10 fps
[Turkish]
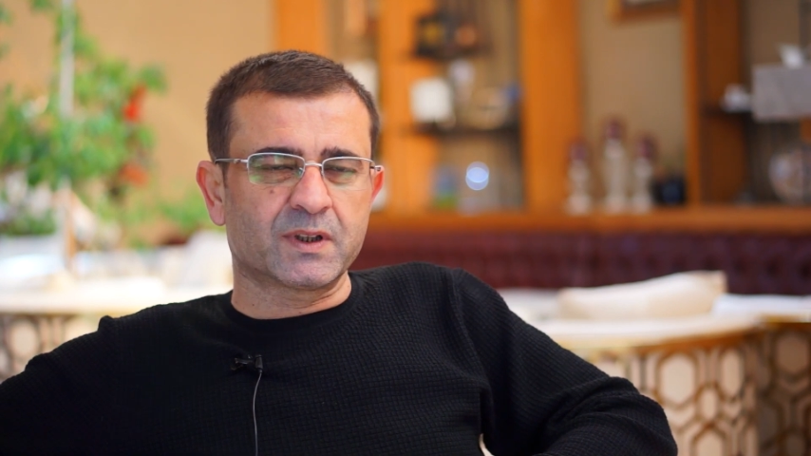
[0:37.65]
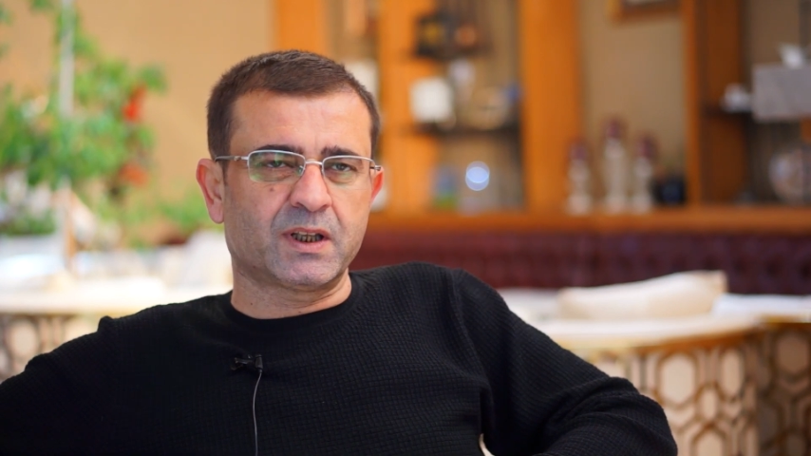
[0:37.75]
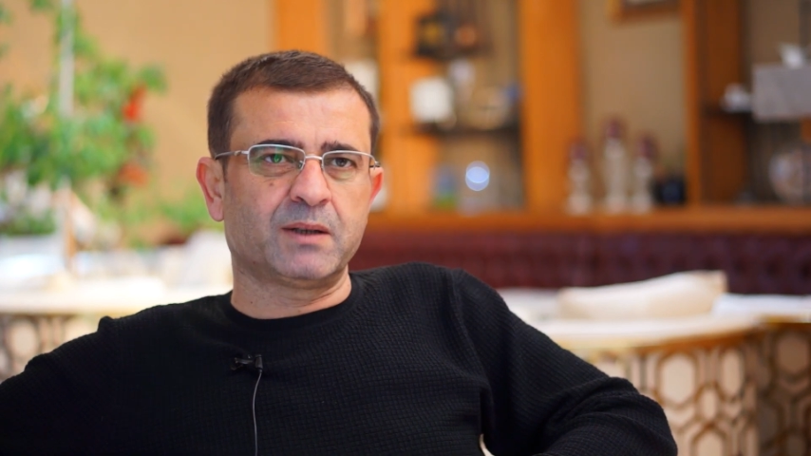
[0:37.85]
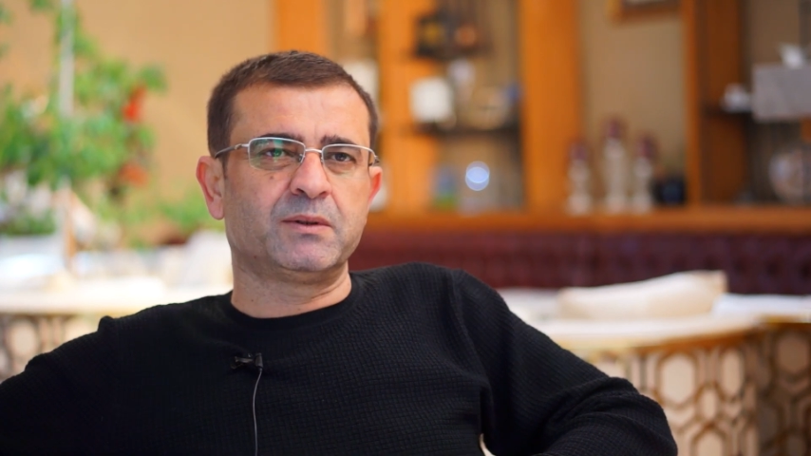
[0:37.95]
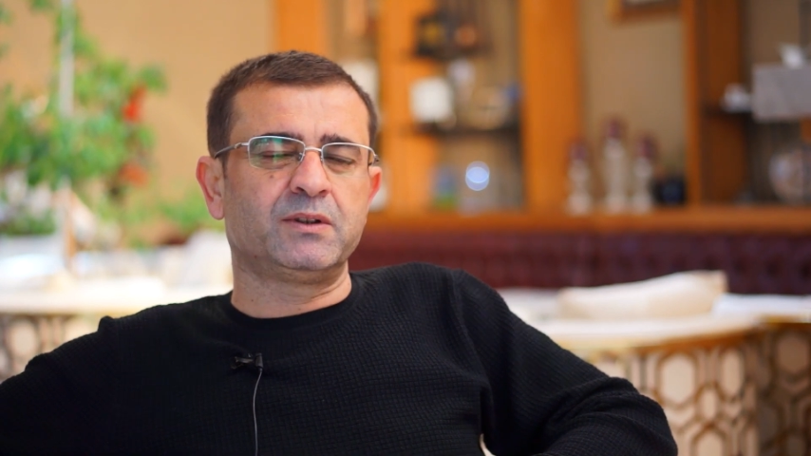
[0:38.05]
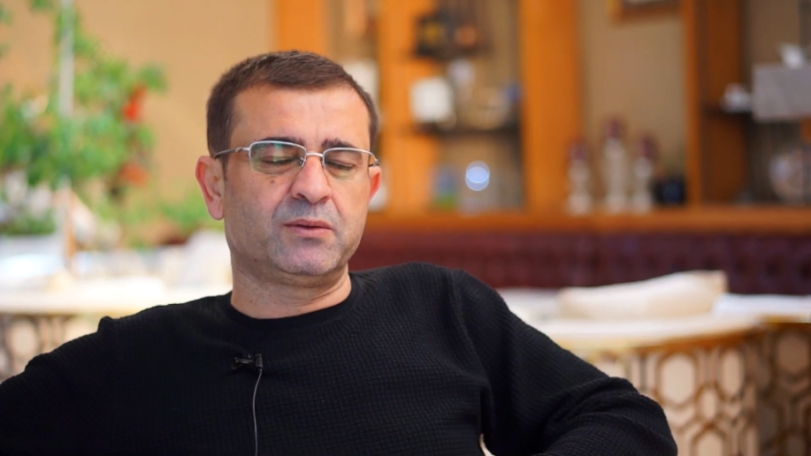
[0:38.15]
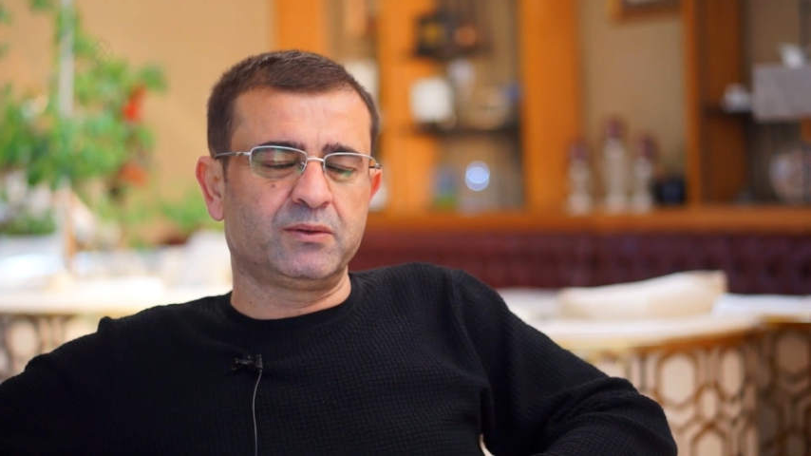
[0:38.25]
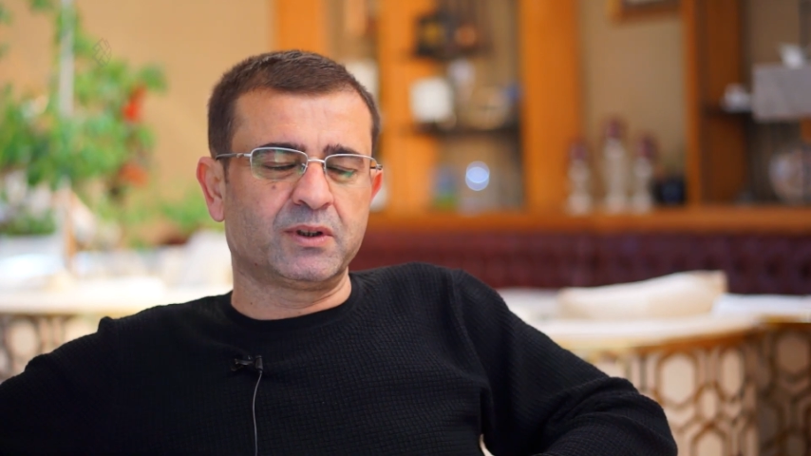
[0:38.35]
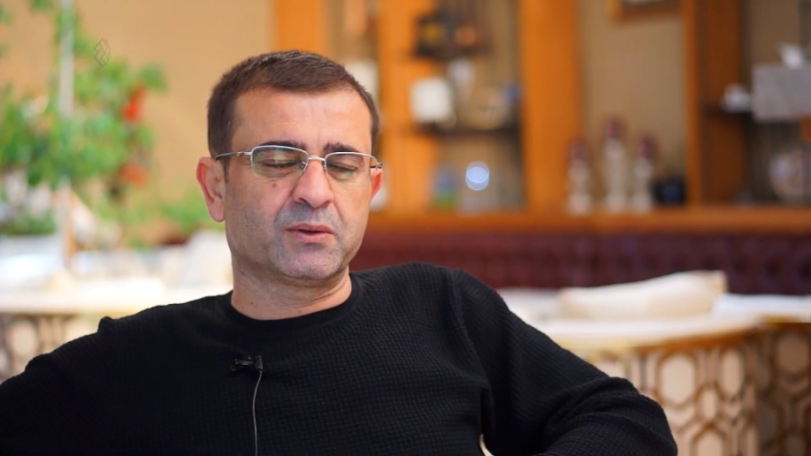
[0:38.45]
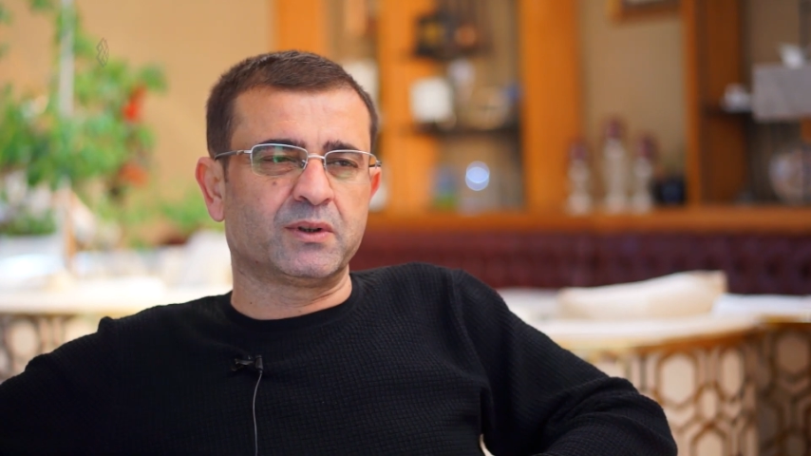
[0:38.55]
Tabii
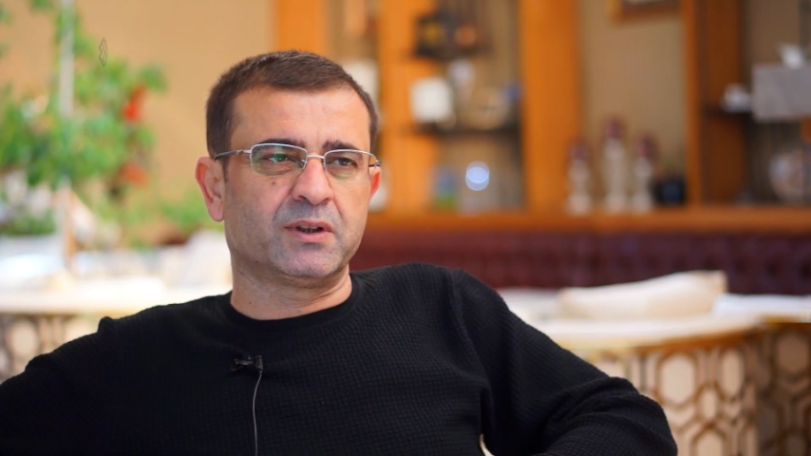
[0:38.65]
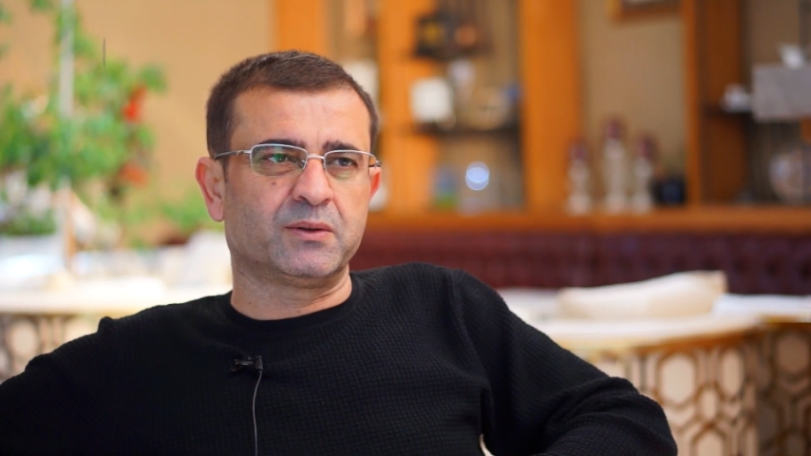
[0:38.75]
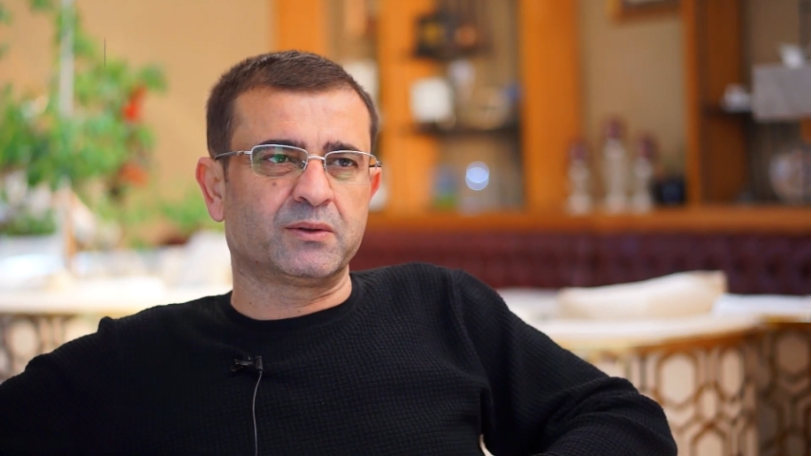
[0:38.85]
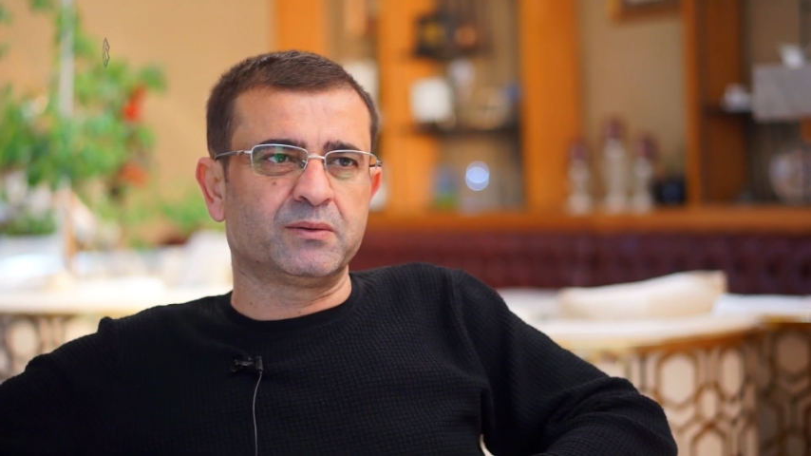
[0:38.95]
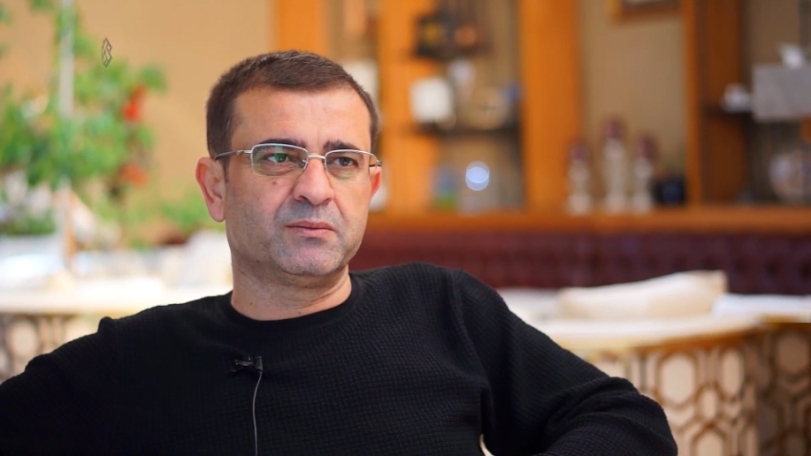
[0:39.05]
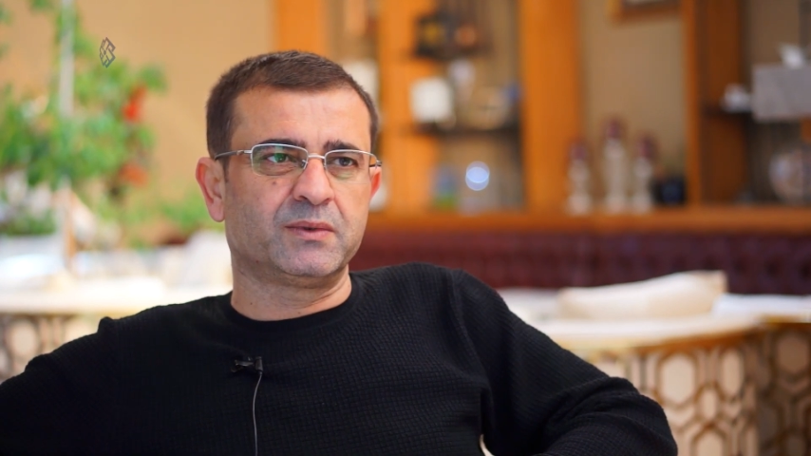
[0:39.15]
insülin de kullanıyordum.